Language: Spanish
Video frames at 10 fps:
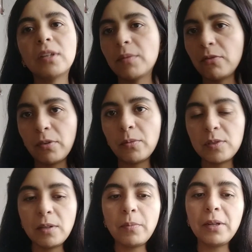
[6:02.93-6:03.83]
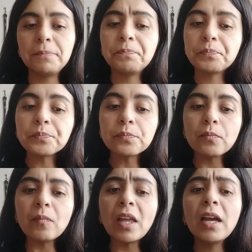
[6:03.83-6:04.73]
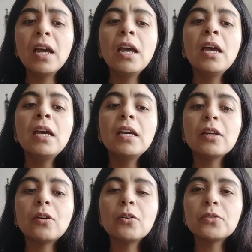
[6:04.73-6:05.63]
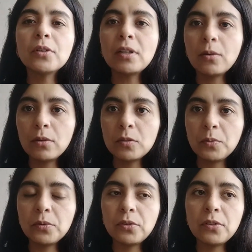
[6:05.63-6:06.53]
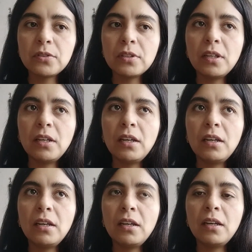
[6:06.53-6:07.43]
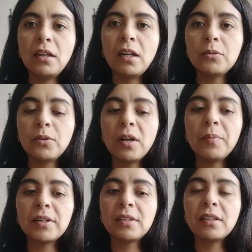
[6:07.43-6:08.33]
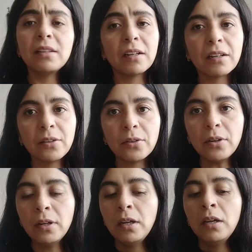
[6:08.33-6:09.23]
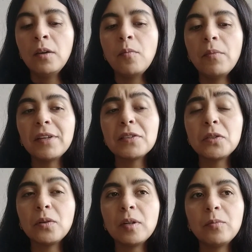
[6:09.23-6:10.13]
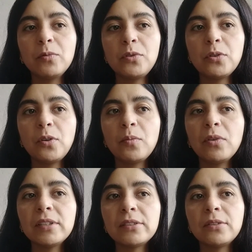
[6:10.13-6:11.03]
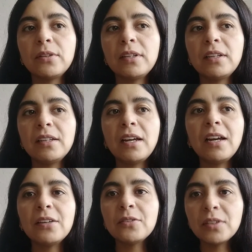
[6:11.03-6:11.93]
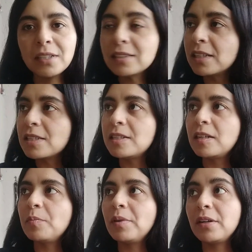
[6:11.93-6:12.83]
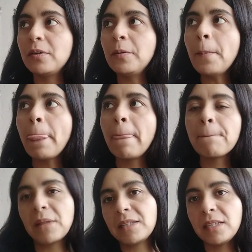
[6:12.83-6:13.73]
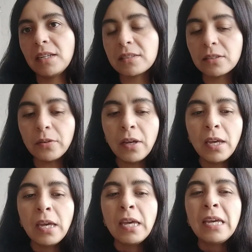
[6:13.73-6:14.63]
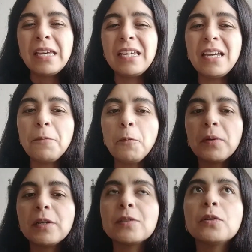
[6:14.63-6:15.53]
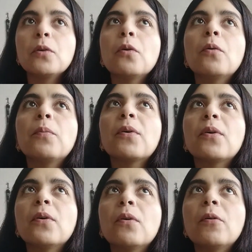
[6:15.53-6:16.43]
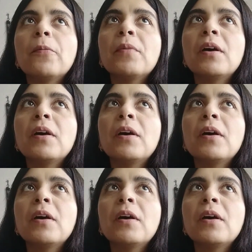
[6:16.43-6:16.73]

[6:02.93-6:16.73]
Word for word: también fue muy simple. Incluso en algunos puntos eh, la autora a partir del narrador menciona mucho como esto de, ah, yo sé que es cliché, pero así es, ¿no? Y ahí me pareció un poco